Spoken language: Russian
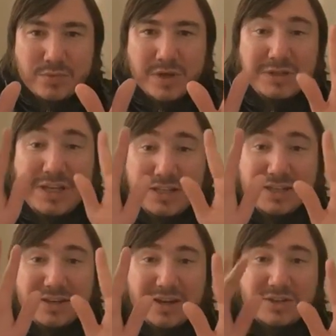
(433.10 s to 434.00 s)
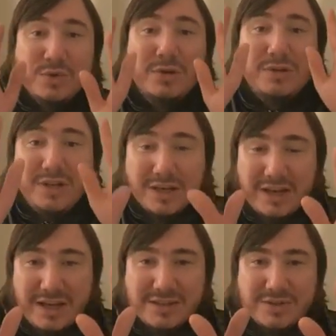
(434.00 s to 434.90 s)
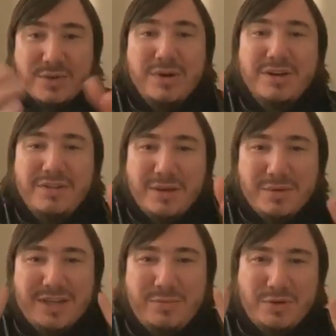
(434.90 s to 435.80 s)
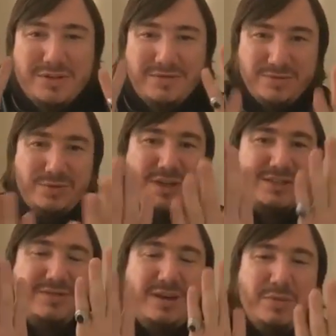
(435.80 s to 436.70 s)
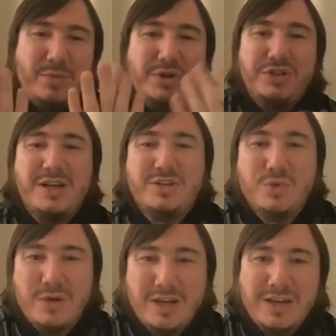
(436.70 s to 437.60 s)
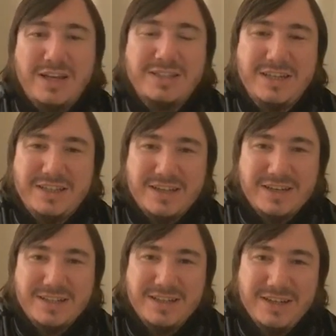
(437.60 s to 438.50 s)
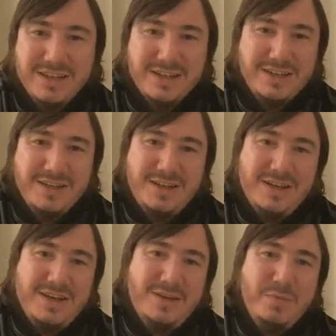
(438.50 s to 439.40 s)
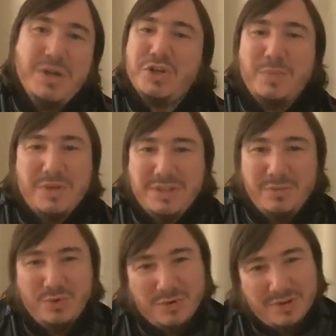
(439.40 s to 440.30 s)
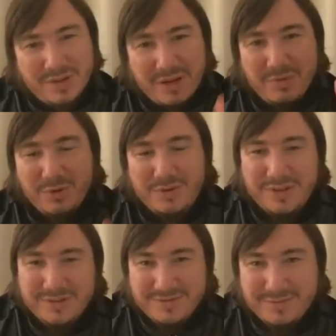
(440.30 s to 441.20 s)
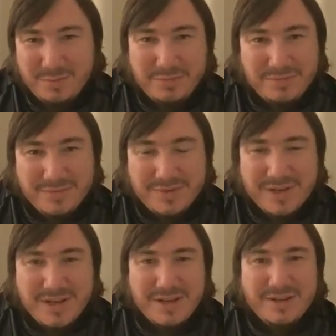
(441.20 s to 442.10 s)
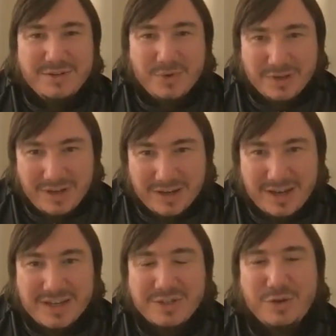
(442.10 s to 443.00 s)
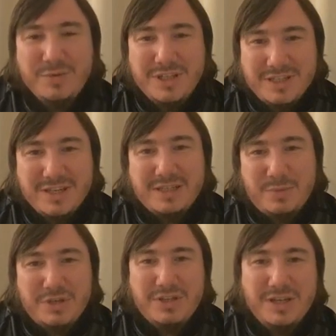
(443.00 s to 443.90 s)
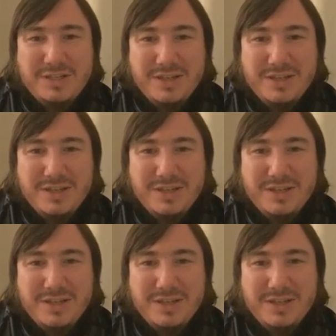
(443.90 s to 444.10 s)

10 раз сурат Аль-Ихляс, сколько времени займет у нас с вами прочитать сурат Аль-Ихляс 10 раз? Меньше 5 минут, 3 минуты. Сурат Аль-Ихляс, чтобы 10 раз прочитать